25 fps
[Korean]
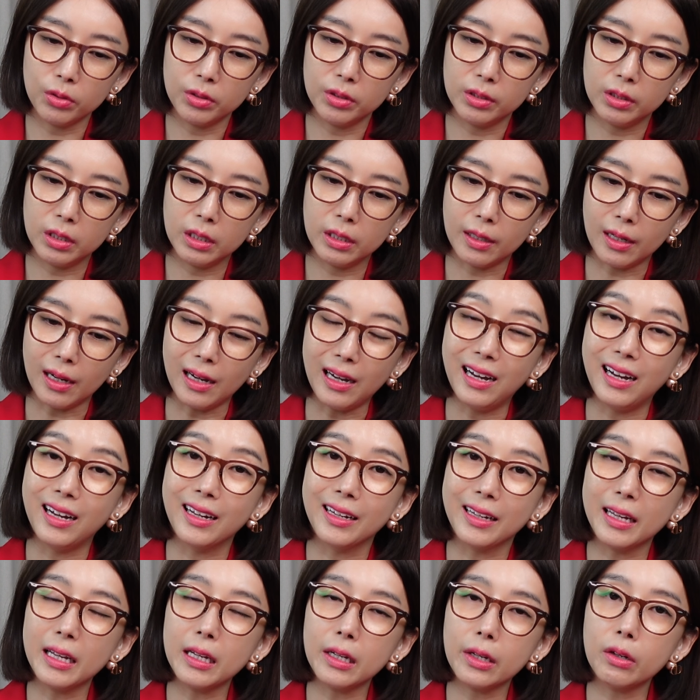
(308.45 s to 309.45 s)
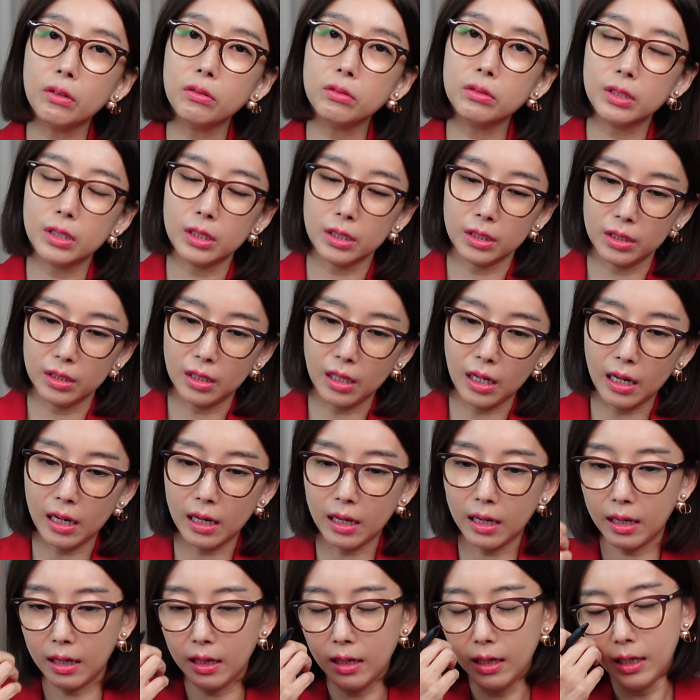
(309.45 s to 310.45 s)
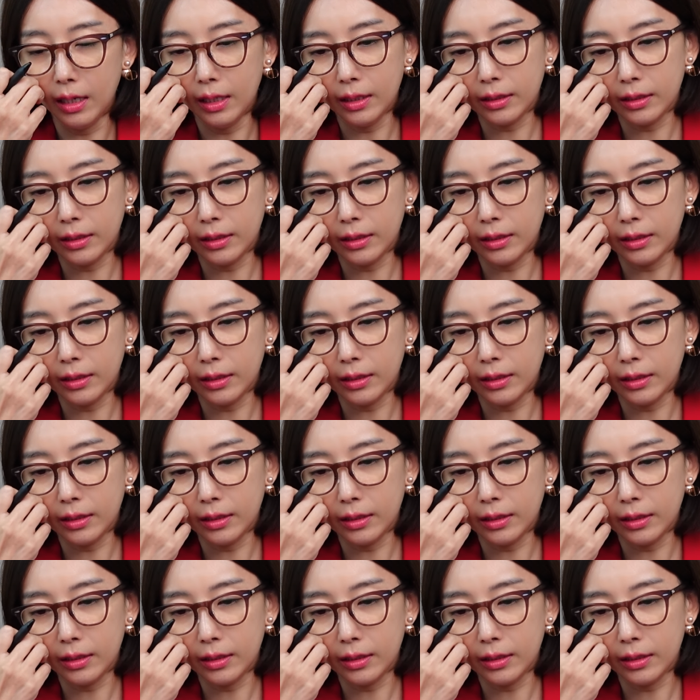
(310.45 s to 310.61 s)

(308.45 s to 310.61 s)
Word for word: 있는 이 강혜경 씨가